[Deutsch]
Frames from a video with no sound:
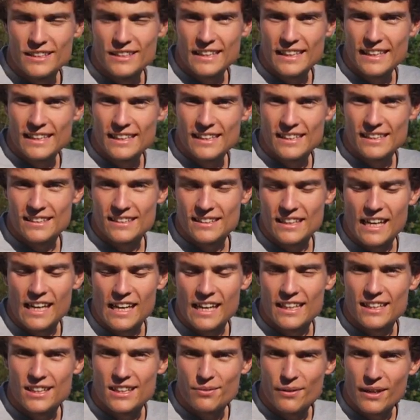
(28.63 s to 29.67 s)
segeln
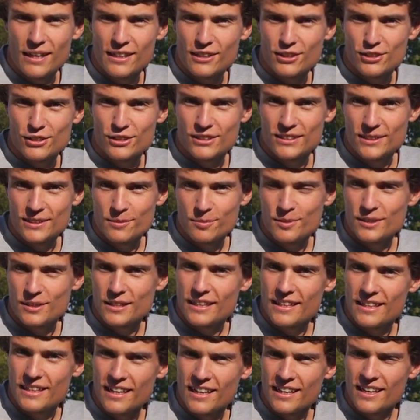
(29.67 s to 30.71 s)
seit
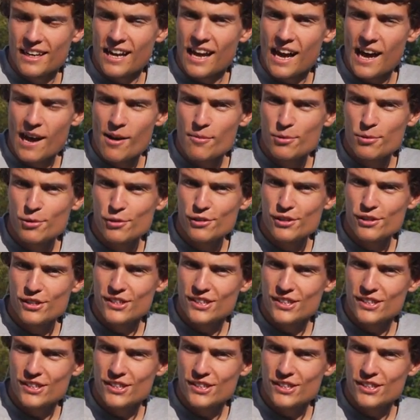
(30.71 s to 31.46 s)
2017 Harboot